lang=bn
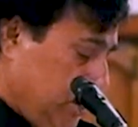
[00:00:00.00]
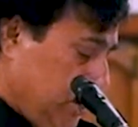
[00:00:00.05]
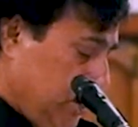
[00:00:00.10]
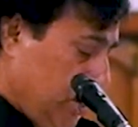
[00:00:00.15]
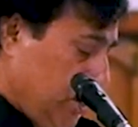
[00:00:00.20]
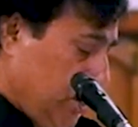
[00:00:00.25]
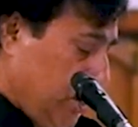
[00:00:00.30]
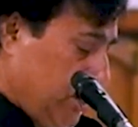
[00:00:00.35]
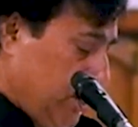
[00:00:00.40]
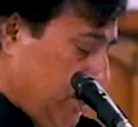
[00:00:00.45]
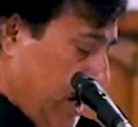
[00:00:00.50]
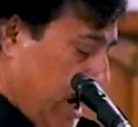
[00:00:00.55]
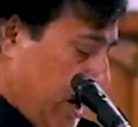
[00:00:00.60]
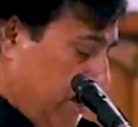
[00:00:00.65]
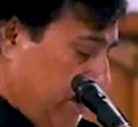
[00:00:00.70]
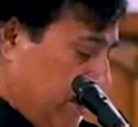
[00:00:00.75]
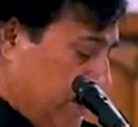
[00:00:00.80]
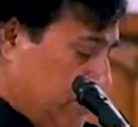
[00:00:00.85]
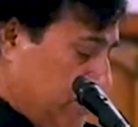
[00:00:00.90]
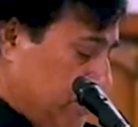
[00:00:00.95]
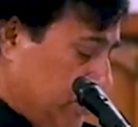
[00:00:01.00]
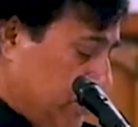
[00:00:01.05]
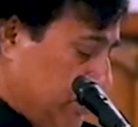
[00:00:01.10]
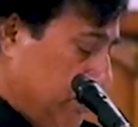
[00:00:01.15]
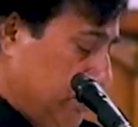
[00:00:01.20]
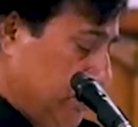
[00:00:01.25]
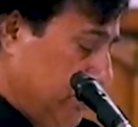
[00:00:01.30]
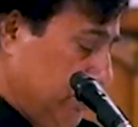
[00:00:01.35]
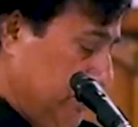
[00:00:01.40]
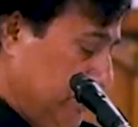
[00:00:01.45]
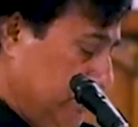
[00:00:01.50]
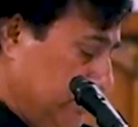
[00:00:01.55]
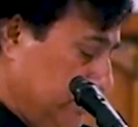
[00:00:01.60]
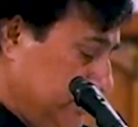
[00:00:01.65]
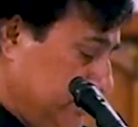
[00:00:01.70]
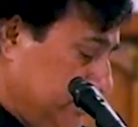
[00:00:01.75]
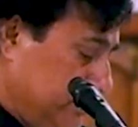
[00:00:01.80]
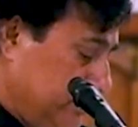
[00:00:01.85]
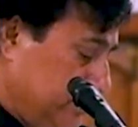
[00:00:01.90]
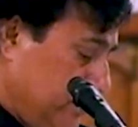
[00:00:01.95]
তখন আমি সদ্গুরু
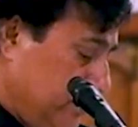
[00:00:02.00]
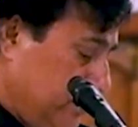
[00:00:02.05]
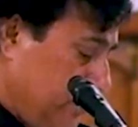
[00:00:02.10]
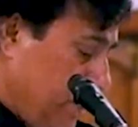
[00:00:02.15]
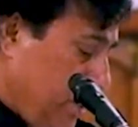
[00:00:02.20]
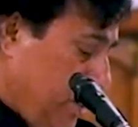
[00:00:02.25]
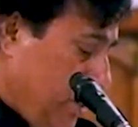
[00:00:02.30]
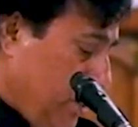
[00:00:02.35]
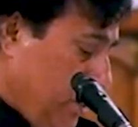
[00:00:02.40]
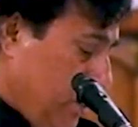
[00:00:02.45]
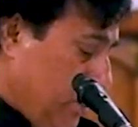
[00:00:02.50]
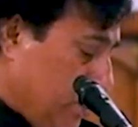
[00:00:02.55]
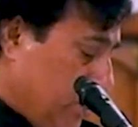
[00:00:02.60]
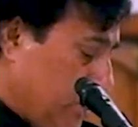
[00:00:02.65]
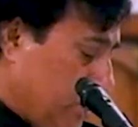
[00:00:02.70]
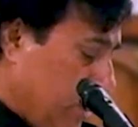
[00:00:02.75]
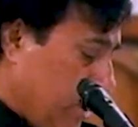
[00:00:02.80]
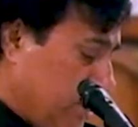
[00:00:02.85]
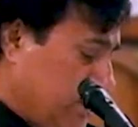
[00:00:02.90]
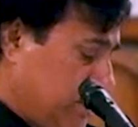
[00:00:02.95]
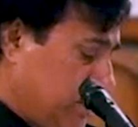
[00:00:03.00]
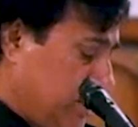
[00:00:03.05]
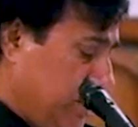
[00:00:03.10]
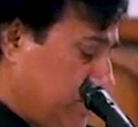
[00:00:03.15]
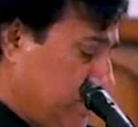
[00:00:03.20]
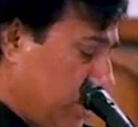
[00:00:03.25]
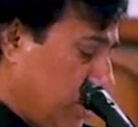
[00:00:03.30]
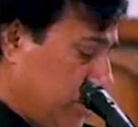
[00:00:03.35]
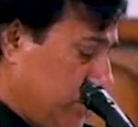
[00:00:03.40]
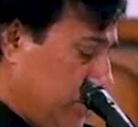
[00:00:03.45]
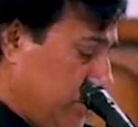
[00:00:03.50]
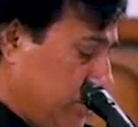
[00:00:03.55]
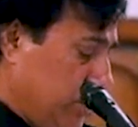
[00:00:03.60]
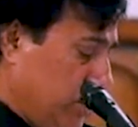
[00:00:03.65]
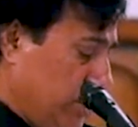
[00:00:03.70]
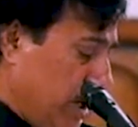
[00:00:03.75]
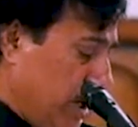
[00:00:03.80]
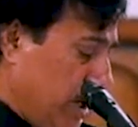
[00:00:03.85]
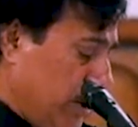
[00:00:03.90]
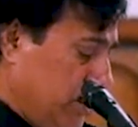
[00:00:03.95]
কুটস্থে সদ্গুরু
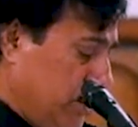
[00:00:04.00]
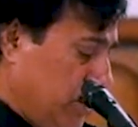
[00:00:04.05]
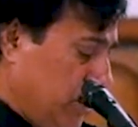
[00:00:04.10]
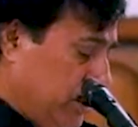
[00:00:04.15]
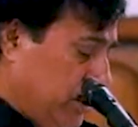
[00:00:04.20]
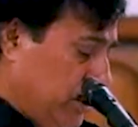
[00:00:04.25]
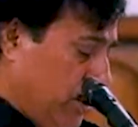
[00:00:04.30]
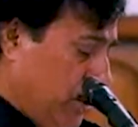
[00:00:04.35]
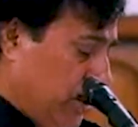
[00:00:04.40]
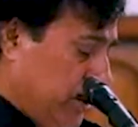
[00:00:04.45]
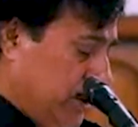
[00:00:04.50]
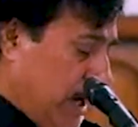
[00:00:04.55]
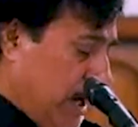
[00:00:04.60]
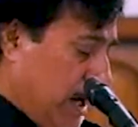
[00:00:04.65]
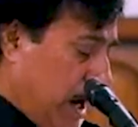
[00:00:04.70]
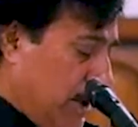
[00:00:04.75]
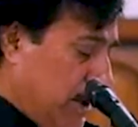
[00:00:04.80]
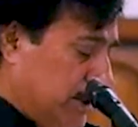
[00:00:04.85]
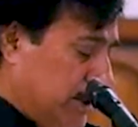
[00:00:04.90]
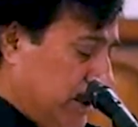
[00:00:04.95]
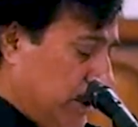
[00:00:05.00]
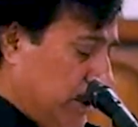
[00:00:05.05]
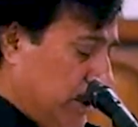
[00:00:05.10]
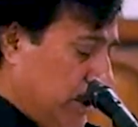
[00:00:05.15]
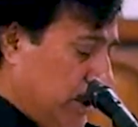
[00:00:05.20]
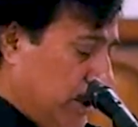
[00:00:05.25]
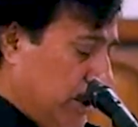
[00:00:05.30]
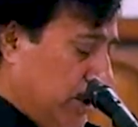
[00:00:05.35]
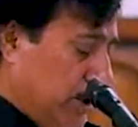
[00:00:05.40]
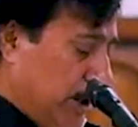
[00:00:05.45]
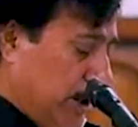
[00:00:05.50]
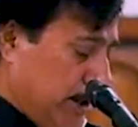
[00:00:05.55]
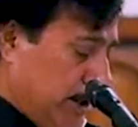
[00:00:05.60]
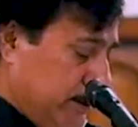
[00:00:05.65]
ধ্যান করতে করতে আমাতে লয় হয়